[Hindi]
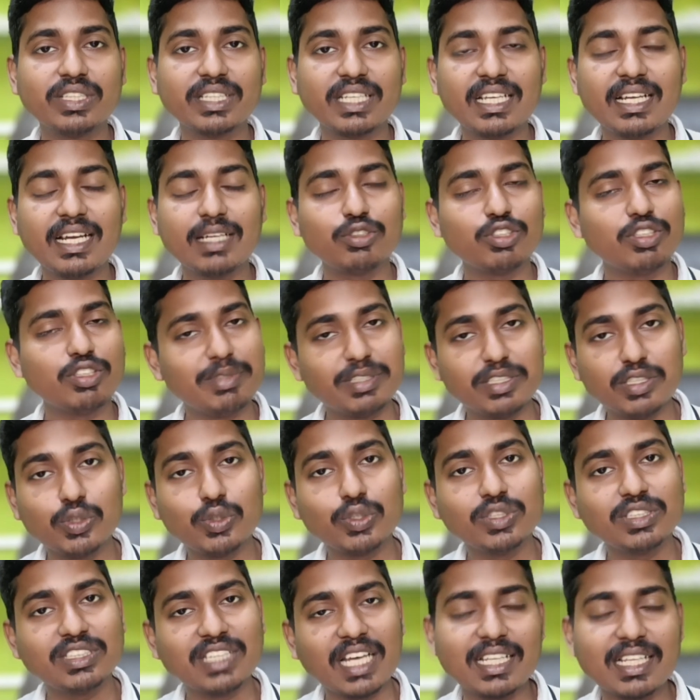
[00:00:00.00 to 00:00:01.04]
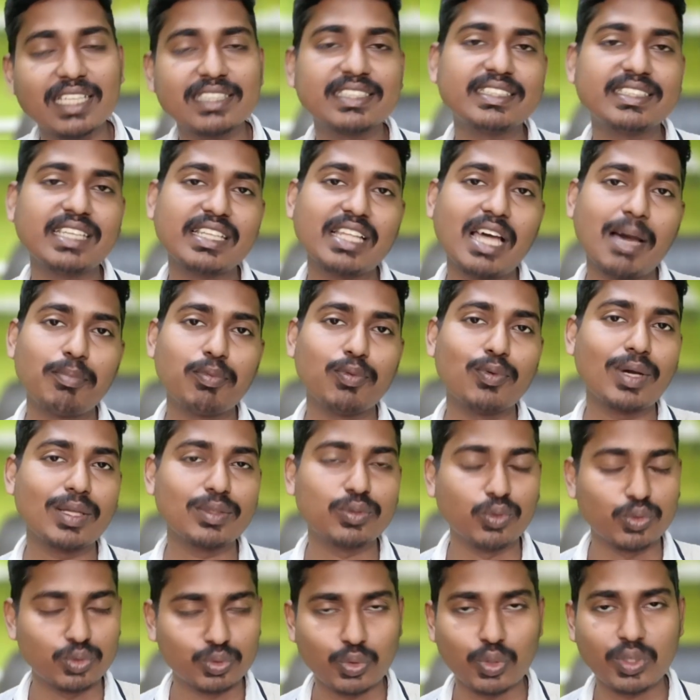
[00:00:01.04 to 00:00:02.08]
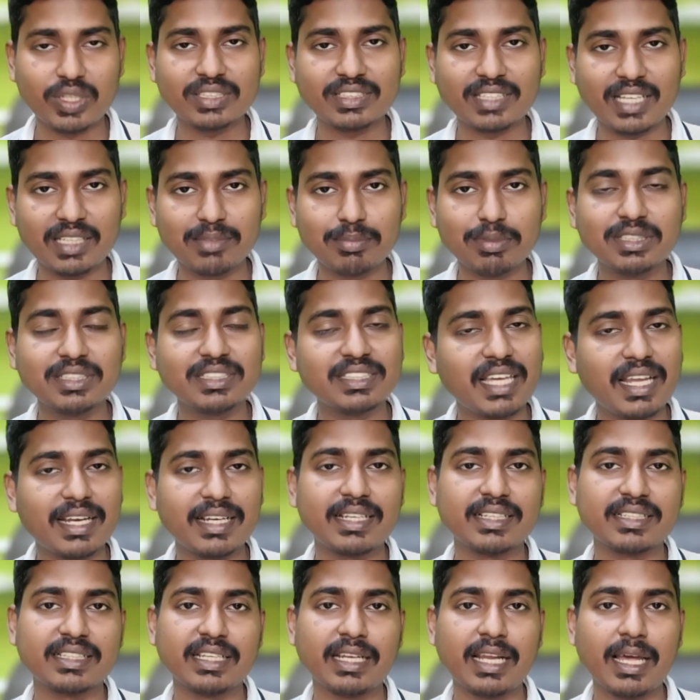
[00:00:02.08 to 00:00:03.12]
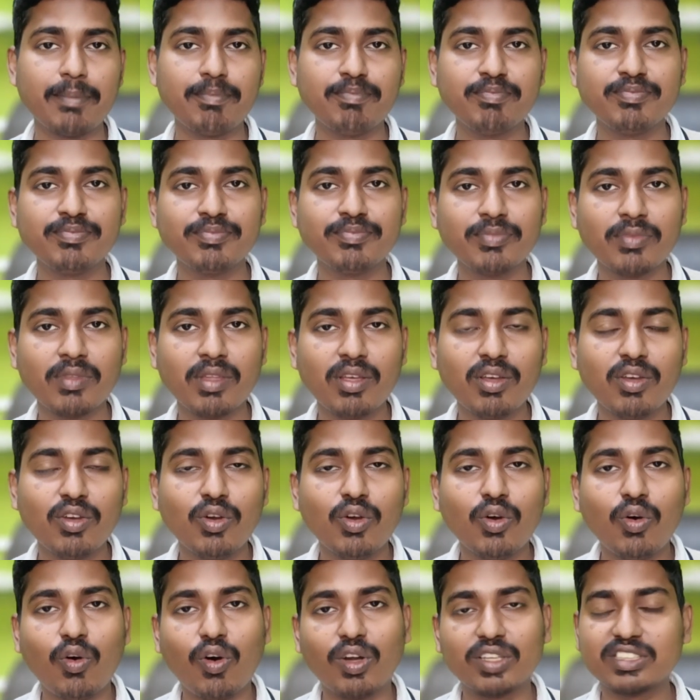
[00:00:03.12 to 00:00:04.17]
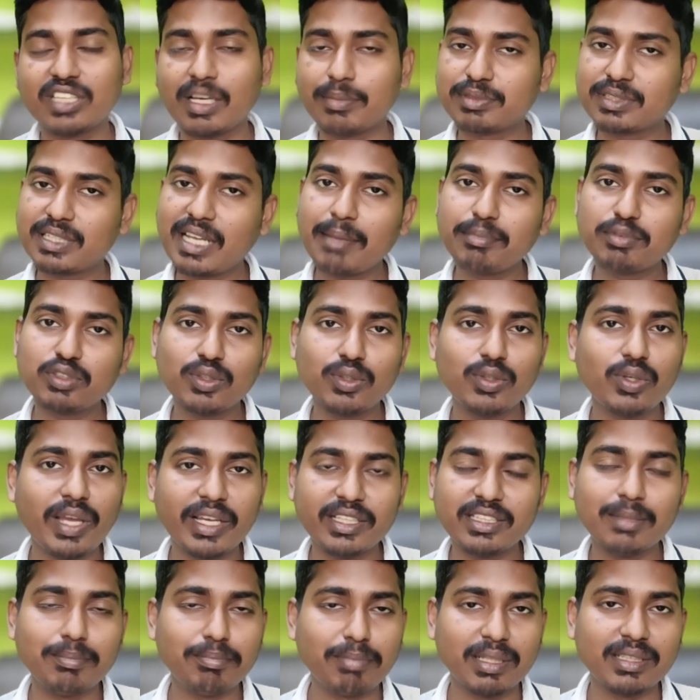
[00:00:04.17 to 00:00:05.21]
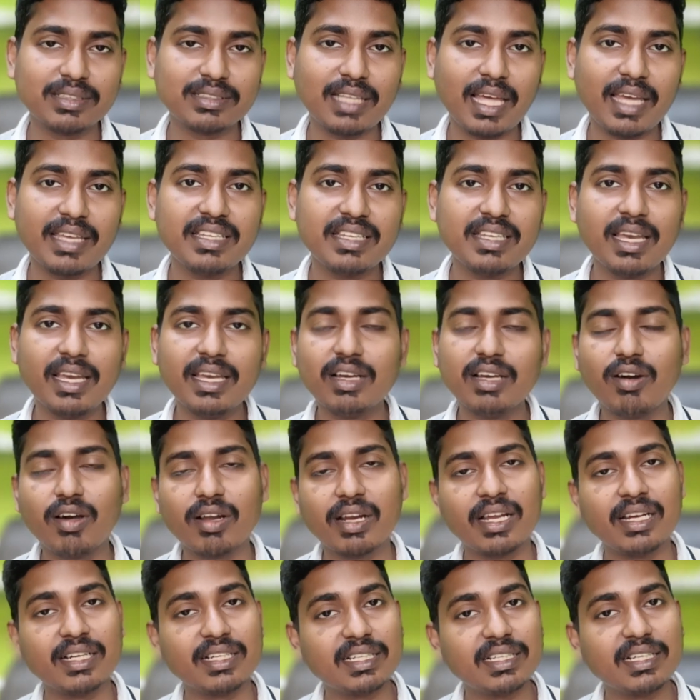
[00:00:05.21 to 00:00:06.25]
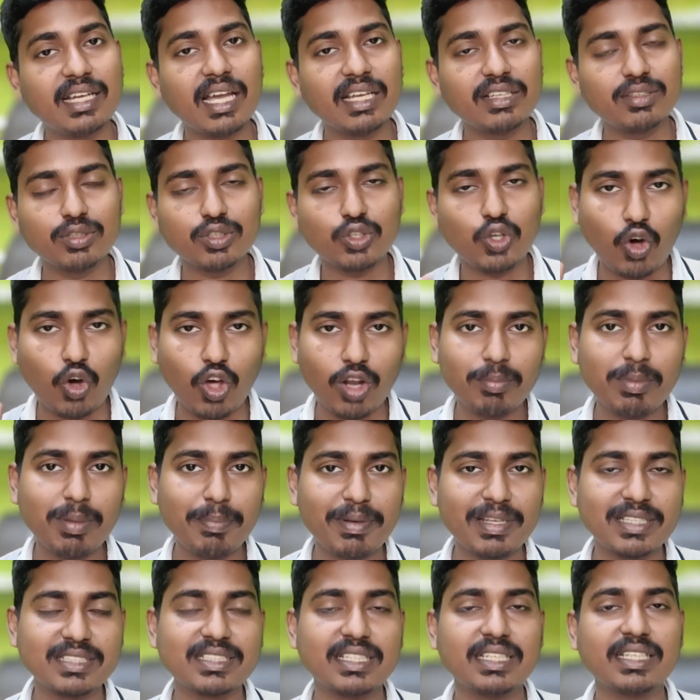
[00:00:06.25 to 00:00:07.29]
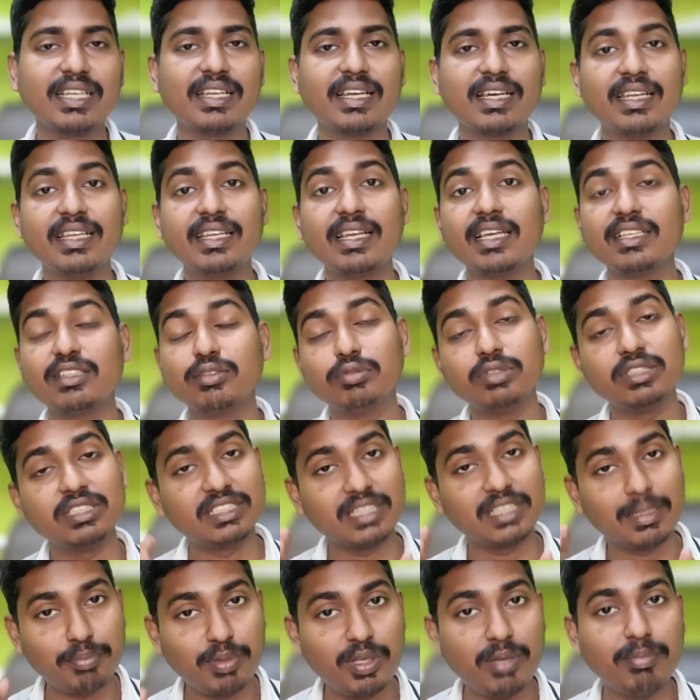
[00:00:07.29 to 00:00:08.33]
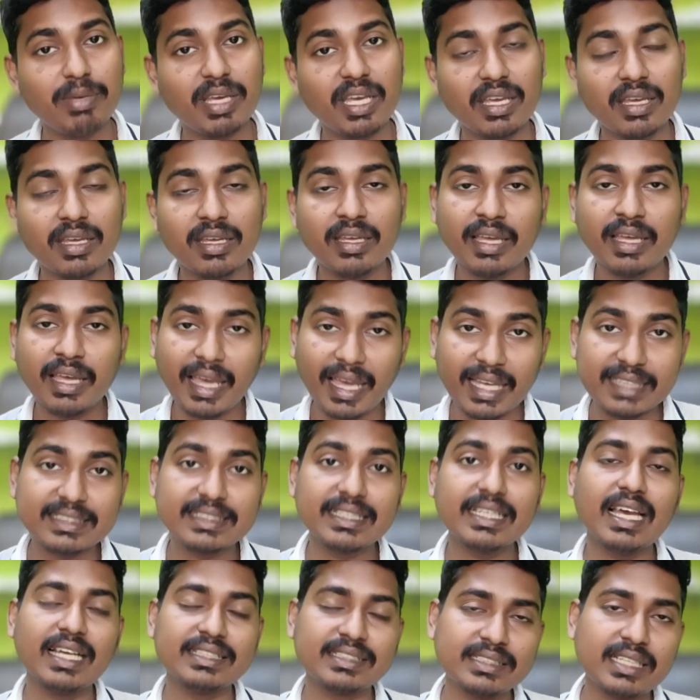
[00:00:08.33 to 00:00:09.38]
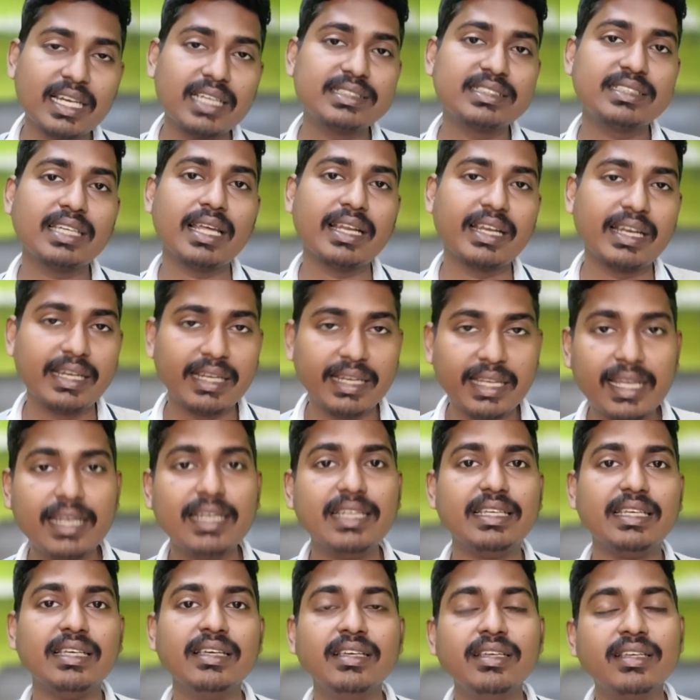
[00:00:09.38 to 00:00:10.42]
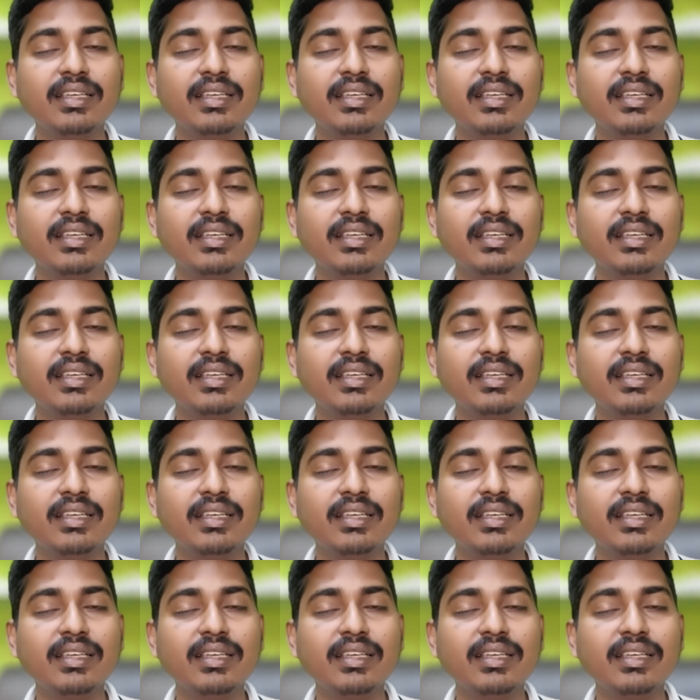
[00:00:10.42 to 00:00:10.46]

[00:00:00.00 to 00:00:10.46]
सकेगा तो ये वीडियो को ज़्यादा से ज़्यादा आप लोग का दोस्तों के साथ भी शेयर कर देना और सब्सक्राइब तो एकदम बनता ही है और घंटी का आइकन को ऑल में प्रेस करके रख लेना क्योंकि जब भी मैं ऐसे अच्छा अच्छा डेली